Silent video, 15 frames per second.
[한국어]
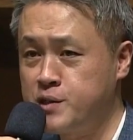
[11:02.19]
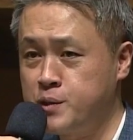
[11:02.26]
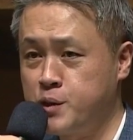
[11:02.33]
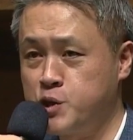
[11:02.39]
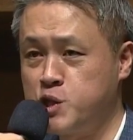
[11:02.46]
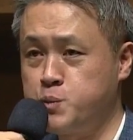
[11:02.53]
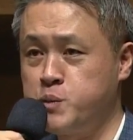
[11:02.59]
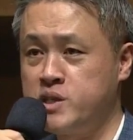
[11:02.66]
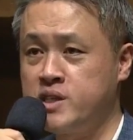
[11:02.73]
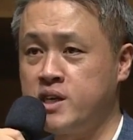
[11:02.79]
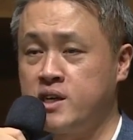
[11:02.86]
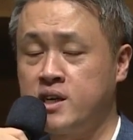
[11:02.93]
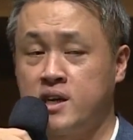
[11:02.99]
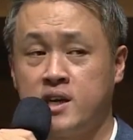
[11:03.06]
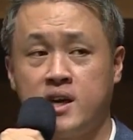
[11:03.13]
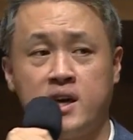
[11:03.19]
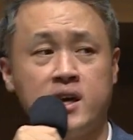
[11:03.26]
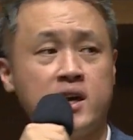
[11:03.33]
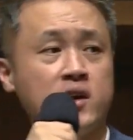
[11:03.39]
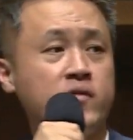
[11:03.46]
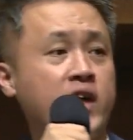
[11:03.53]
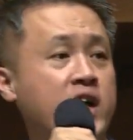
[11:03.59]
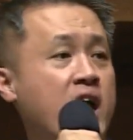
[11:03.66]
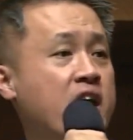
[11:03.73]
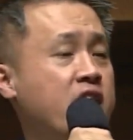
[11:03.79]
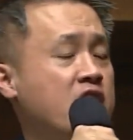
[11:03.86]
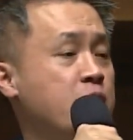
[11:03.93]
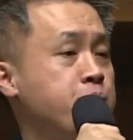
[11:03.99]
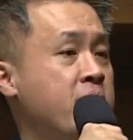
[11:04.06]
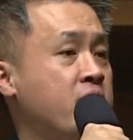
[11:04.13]
것입니다. 내가
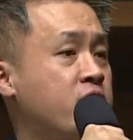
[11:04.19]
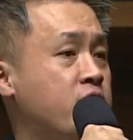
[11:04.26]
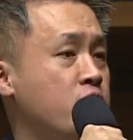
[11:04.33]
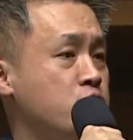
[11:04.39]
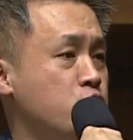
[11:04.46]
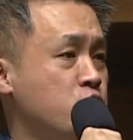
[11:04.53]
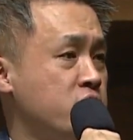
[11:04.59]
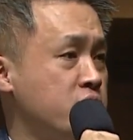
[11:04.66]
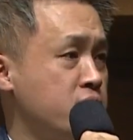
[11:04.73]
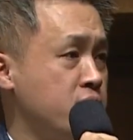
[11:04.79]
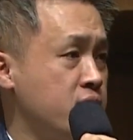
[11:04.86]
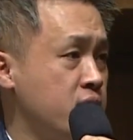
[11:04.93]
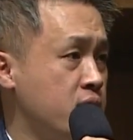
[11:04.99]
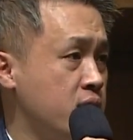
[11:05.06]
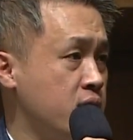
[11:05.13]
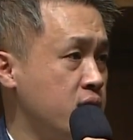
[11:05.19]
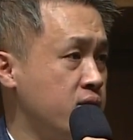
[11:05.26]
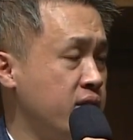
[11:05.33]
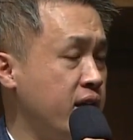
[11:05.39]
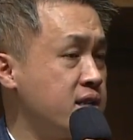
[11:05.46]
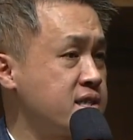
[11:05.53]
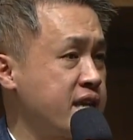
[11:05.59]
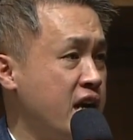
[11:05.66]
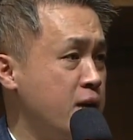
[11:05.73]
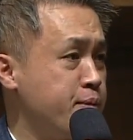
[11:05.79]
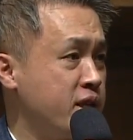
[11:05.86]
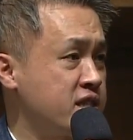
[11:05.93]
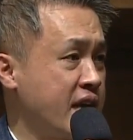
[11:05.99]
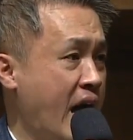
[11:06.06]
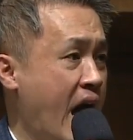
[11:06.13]
하나님 맡겨주신 내
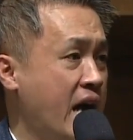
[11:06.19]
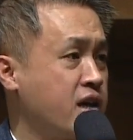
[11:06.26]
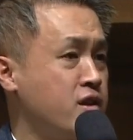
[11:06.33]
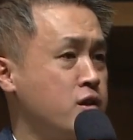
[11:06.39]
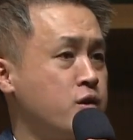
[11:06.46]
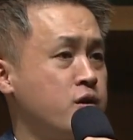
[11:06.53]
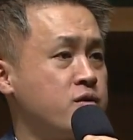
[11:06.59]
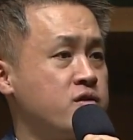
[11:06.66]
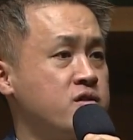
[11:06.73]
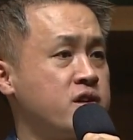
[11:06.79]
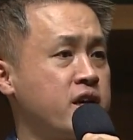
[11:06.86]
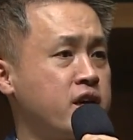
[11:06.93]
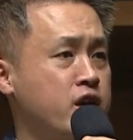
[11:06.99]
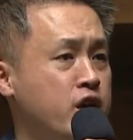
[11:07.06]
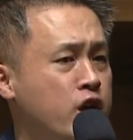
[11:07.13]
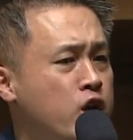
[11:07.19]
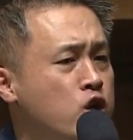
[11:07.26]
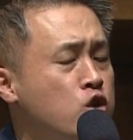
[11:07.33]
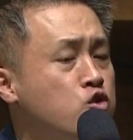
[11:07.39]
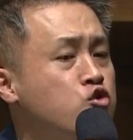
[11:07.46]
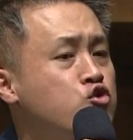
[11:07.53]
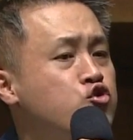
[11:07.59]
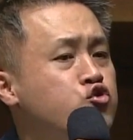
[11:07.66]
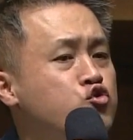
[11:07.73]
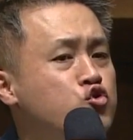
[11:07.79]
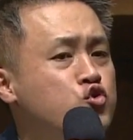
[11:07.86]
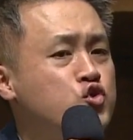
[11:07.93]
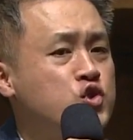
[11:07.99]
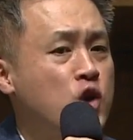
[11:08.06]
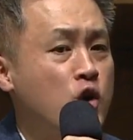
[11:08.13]
삶의 작은 것들에
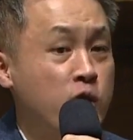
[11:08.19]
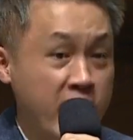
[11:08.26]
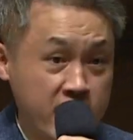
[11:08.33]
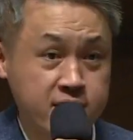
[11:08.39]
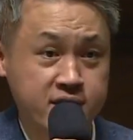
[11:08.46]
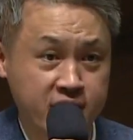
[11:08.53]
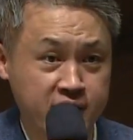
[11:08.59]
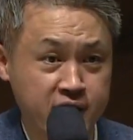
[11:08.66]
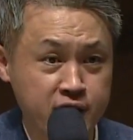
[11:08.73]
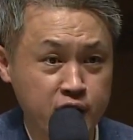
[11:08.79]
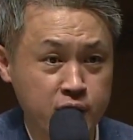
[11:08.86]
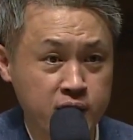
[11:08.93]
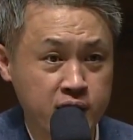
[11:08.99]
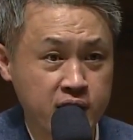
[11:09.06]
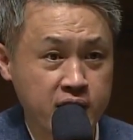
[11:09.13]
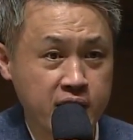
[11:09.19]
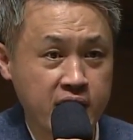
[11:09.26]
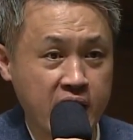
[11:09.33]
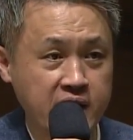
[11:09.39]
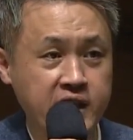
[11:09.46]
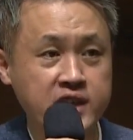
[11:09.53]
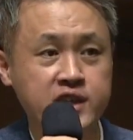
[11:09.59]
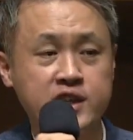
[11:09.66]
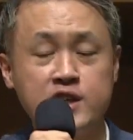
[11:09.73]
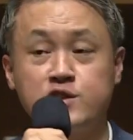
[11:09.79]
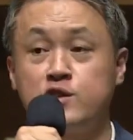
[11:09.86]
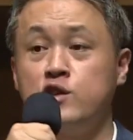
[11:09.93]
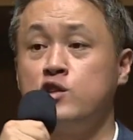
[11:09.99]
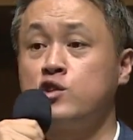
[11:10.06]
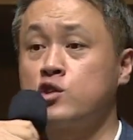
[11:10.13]
충성할 때
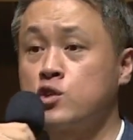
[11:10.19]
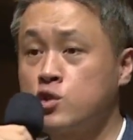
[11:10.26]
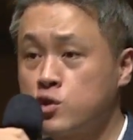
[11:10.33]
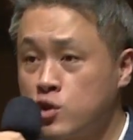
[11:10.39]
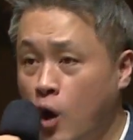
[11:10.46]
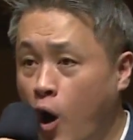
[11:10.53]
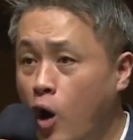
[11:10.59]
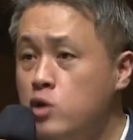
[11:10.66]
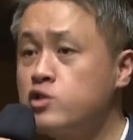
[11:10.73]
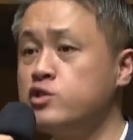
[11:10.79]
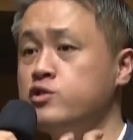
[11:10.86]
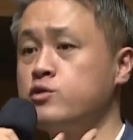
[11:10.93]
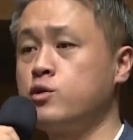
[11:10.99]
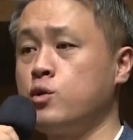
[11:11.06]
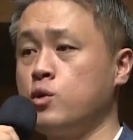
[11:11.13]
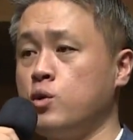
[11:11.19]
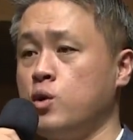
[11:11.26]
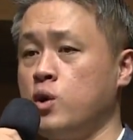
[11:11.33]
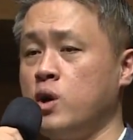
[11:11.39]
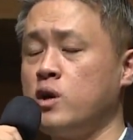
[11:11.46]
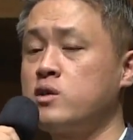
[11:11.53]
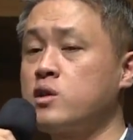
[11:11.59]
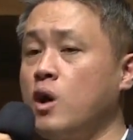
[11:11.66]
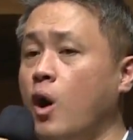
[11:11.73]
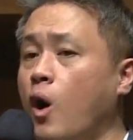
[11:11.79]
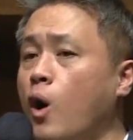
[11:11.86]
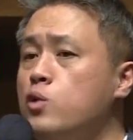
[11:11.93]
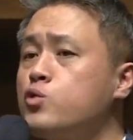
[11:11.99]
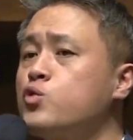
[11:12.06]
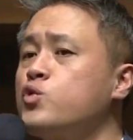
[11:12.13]
하나님께서는 더 크고
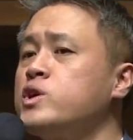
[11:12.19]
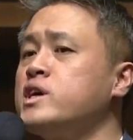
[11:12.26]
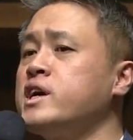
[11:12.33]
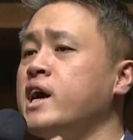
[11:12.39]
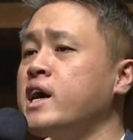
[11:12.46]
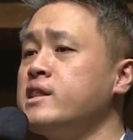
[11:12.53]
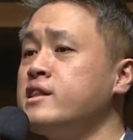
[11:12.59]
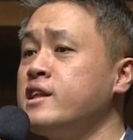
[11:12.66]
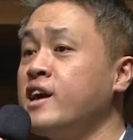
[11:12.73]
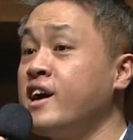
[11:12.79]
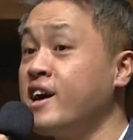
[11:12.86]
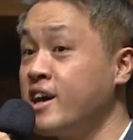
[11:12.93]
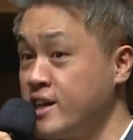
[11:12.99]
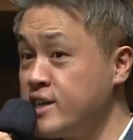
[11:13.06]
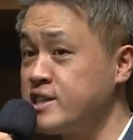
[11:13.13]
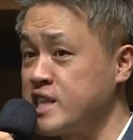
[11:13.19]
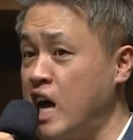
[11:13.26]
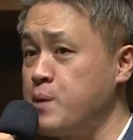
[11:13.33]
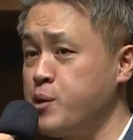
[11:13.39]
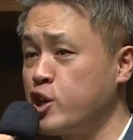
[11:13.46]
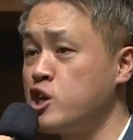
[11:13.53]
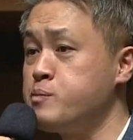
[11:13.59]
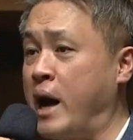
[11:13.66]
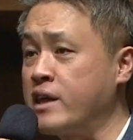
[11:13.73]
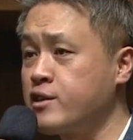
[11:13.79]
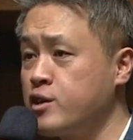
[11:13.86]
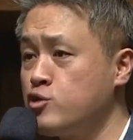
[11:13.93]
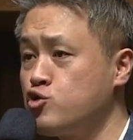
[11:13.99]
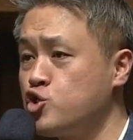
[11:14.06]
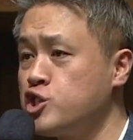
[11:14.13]
더 귀한 사명을
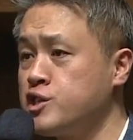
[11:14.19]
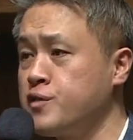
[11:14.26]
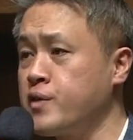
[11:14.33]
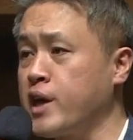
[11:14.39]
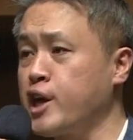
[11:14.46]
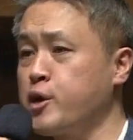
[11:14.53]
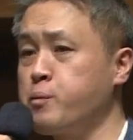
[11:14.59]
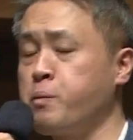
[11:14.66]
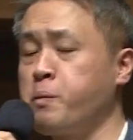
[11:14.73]
맡겨주시는데